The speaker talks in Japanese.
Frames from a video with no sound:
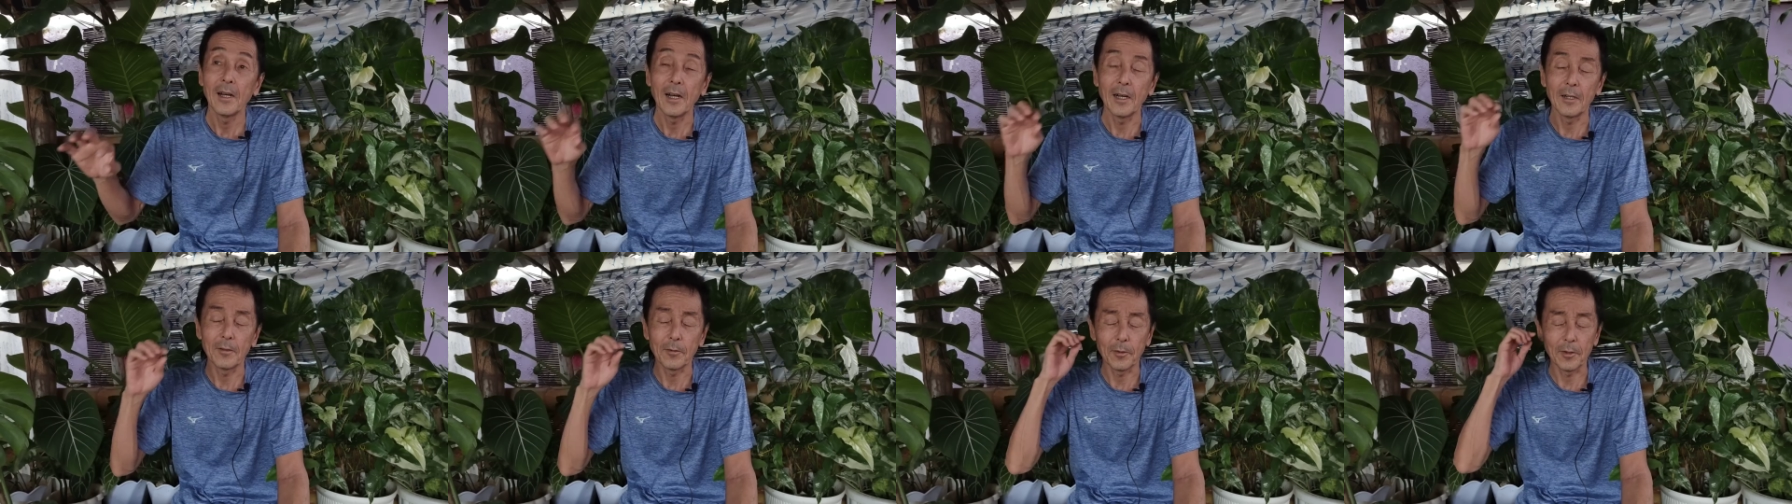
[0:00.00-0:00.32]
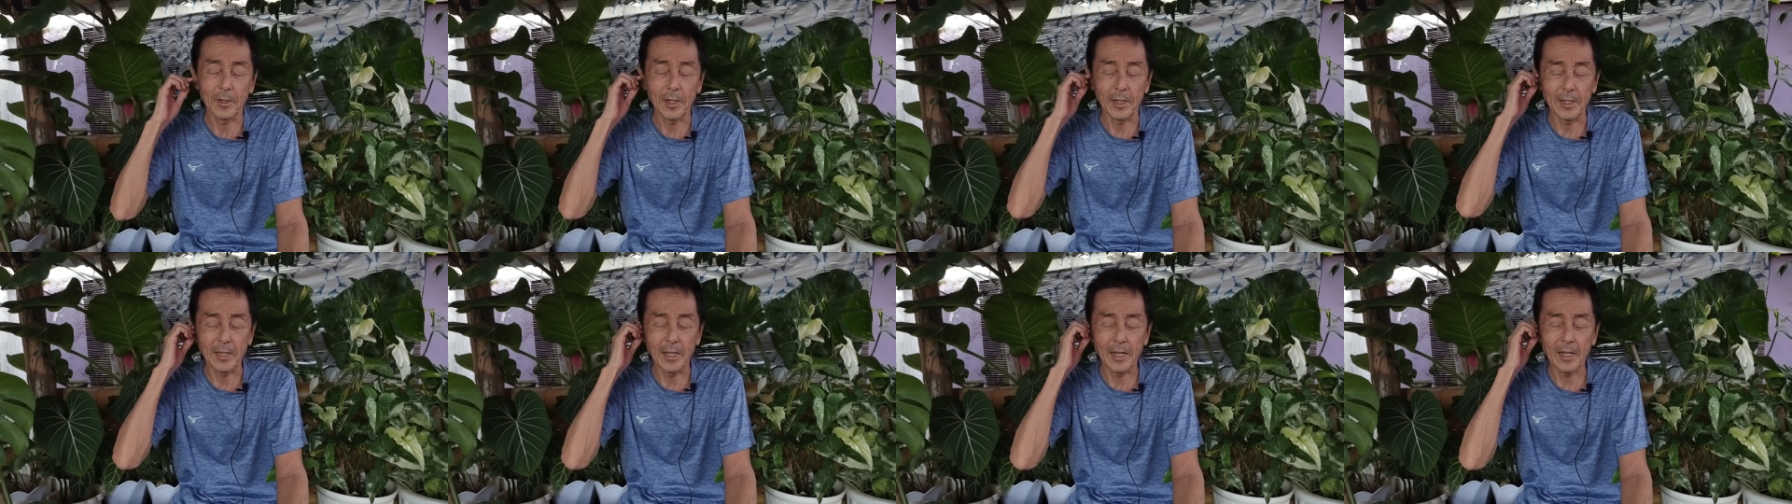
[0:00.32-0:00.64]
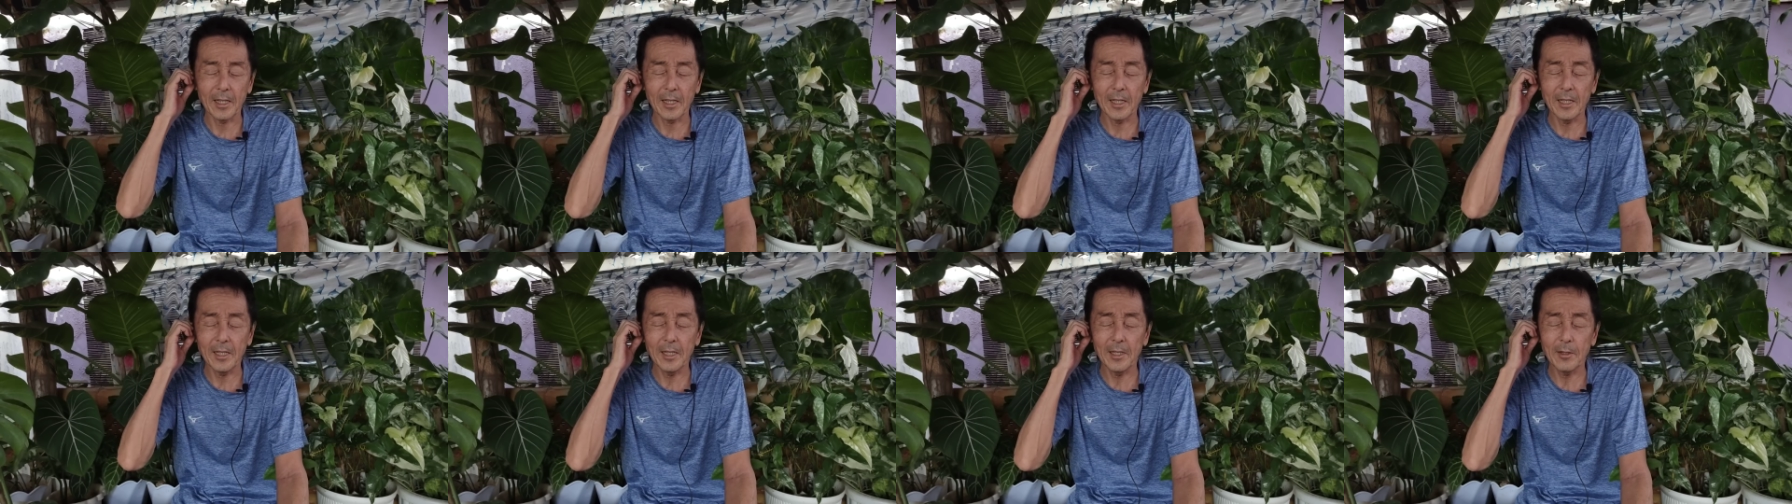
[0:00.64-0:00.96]
あのね、
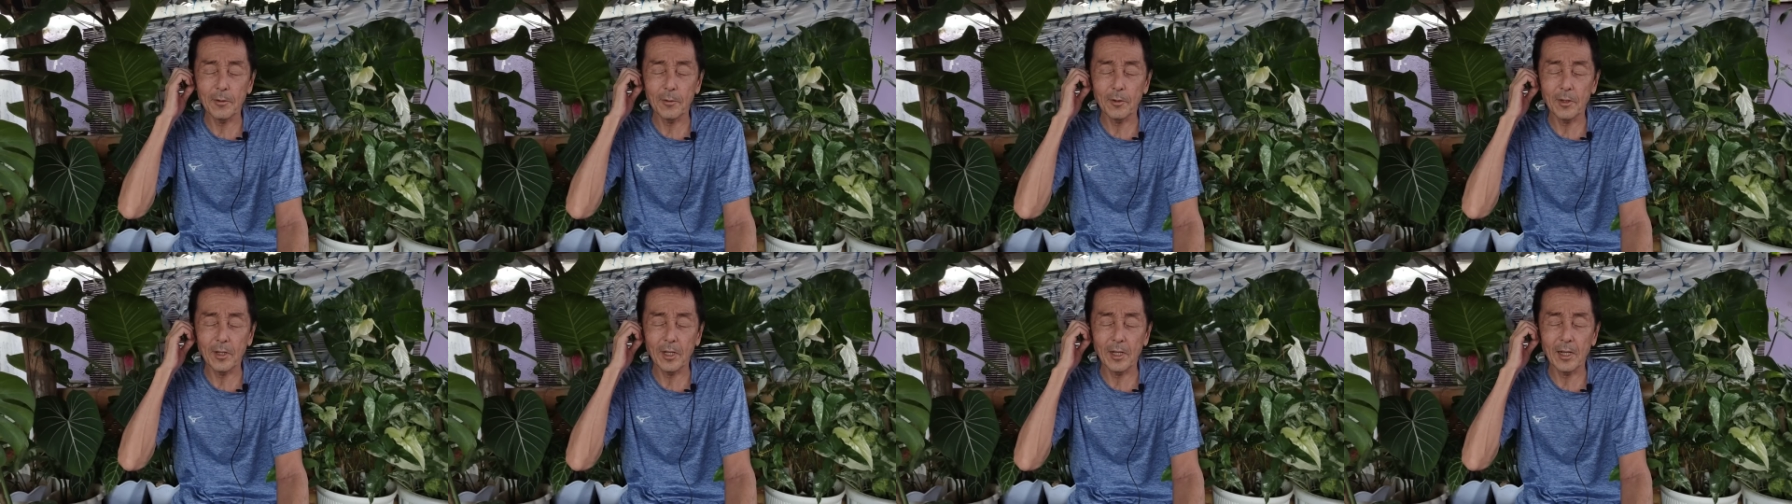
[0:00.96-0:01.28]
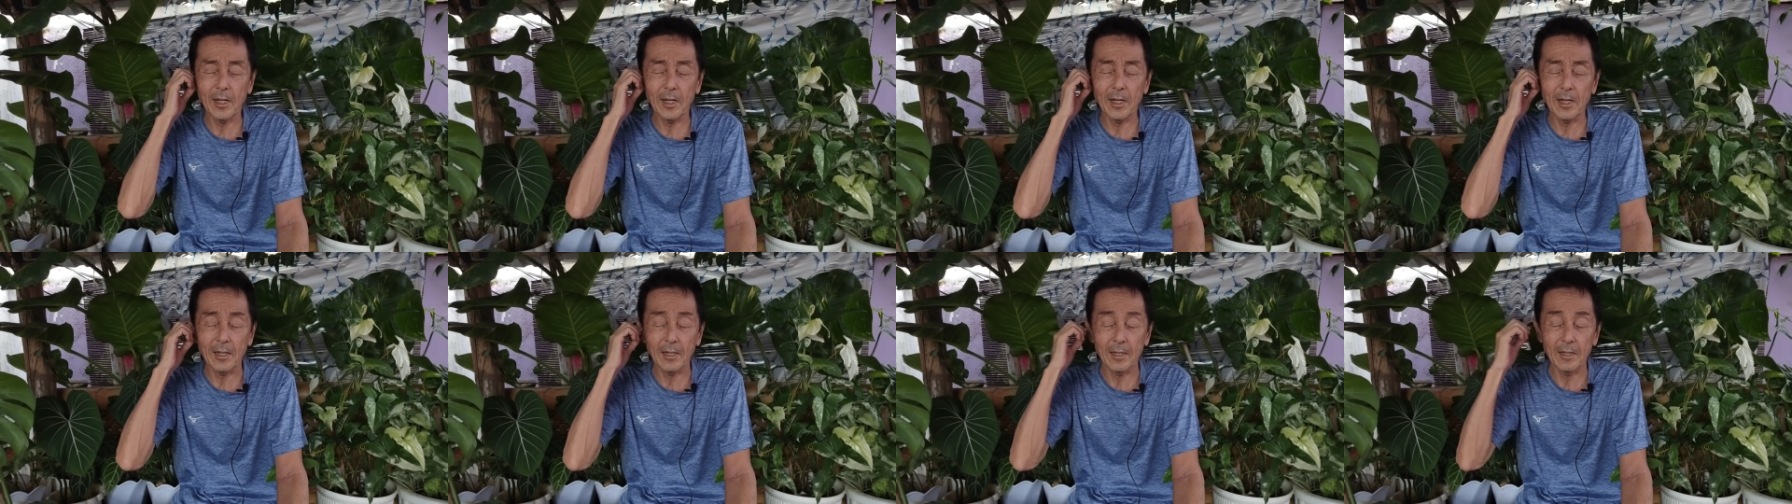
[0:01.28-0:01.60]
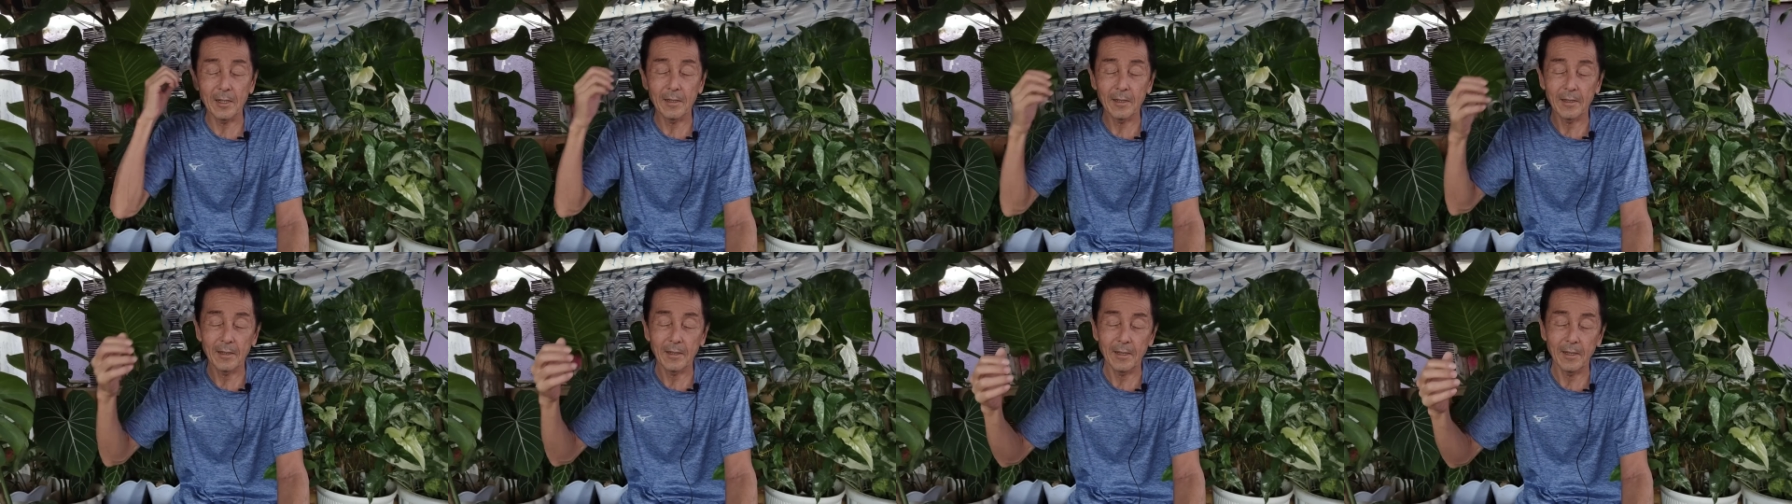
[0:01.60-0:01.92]
焼肉屋、
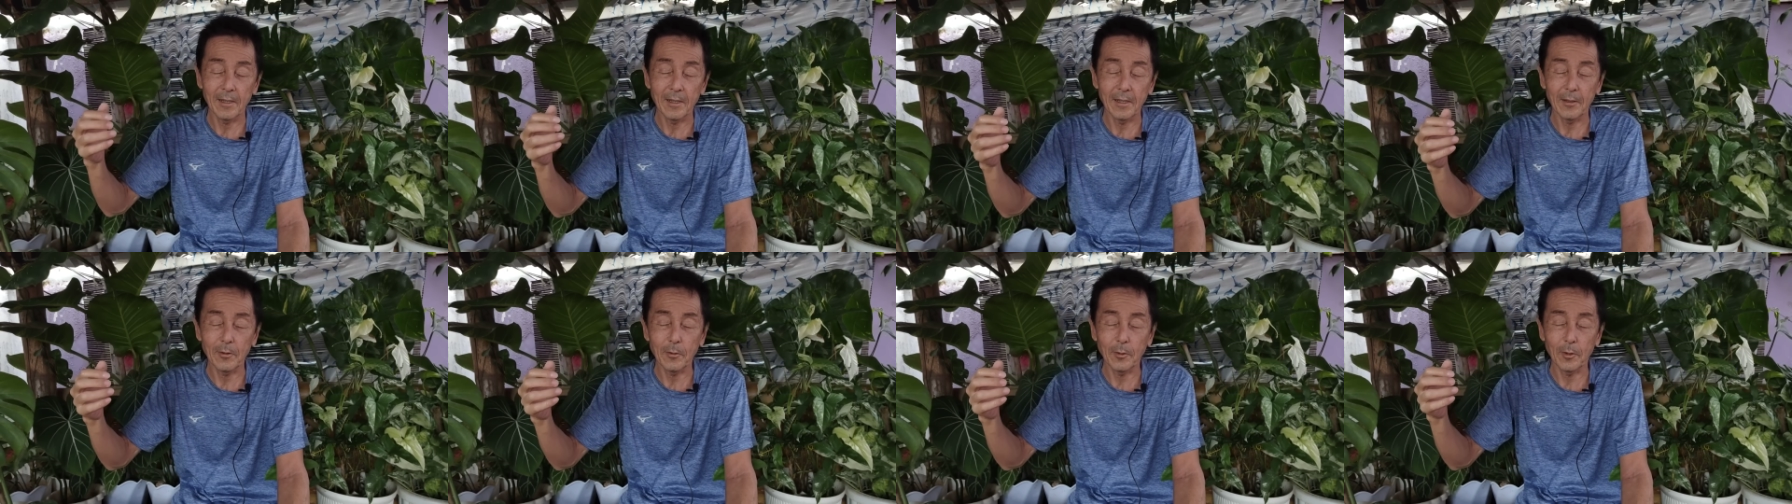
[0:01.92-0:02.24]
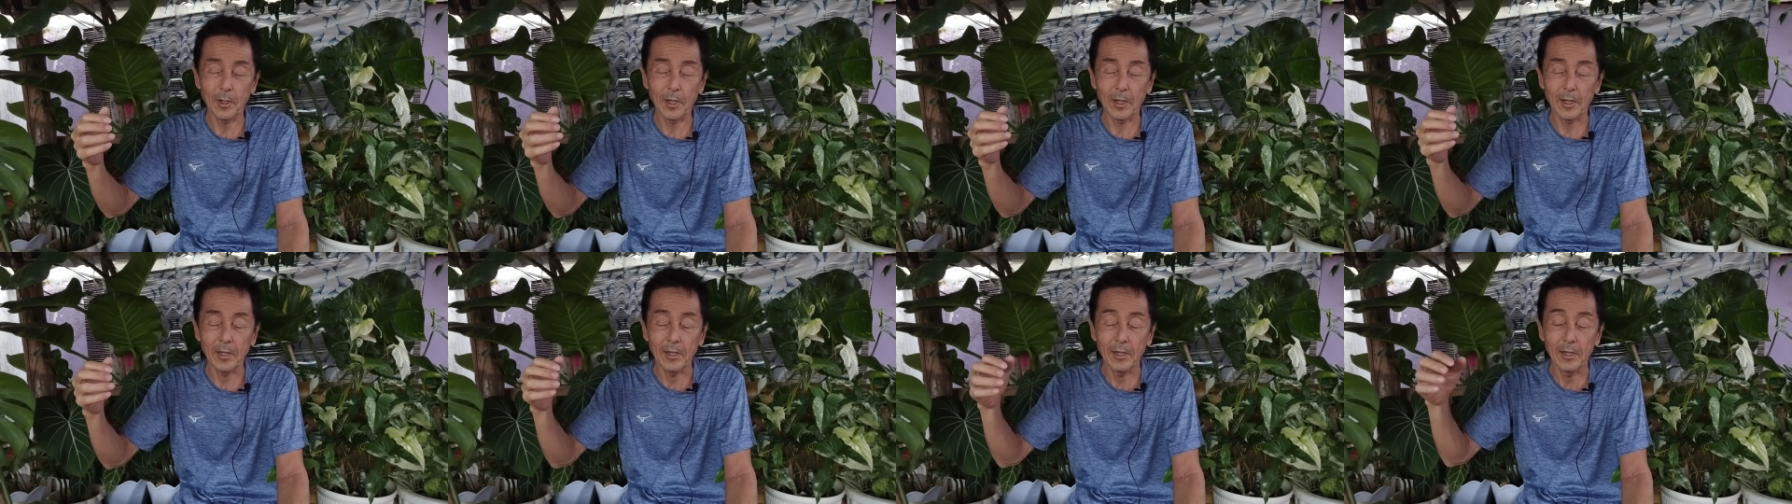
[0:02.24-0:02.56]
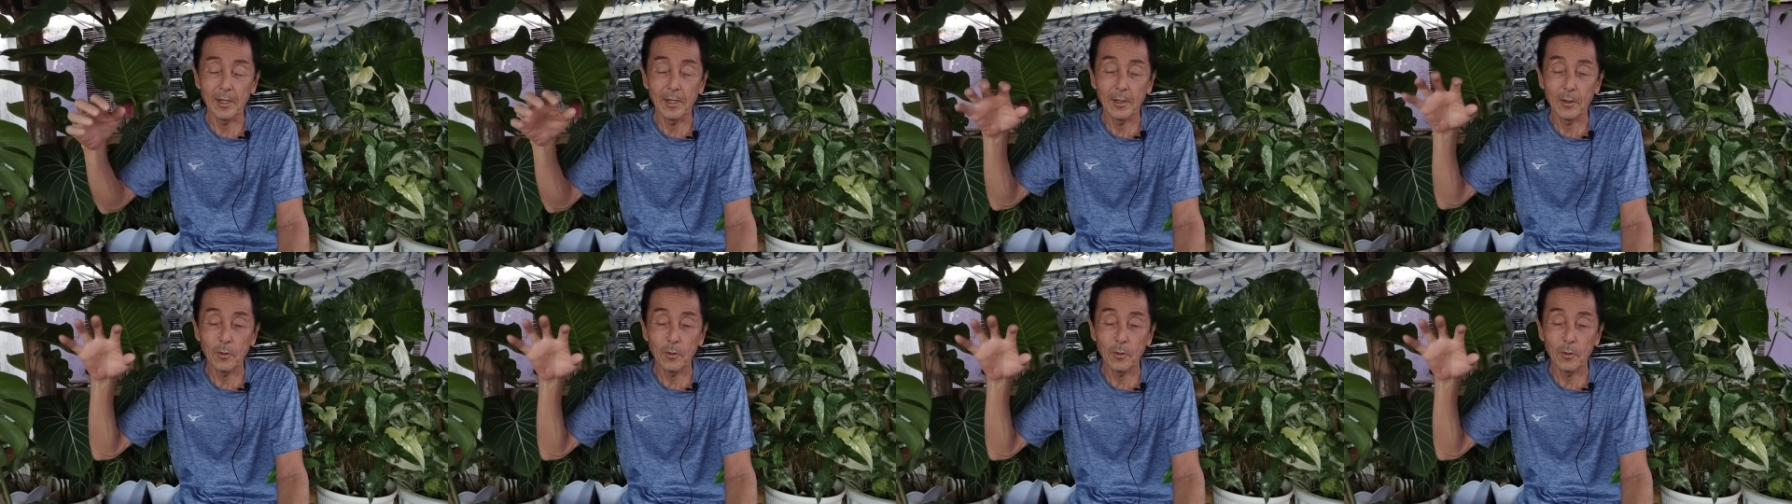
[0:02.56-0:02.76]
えっ、ー、とね、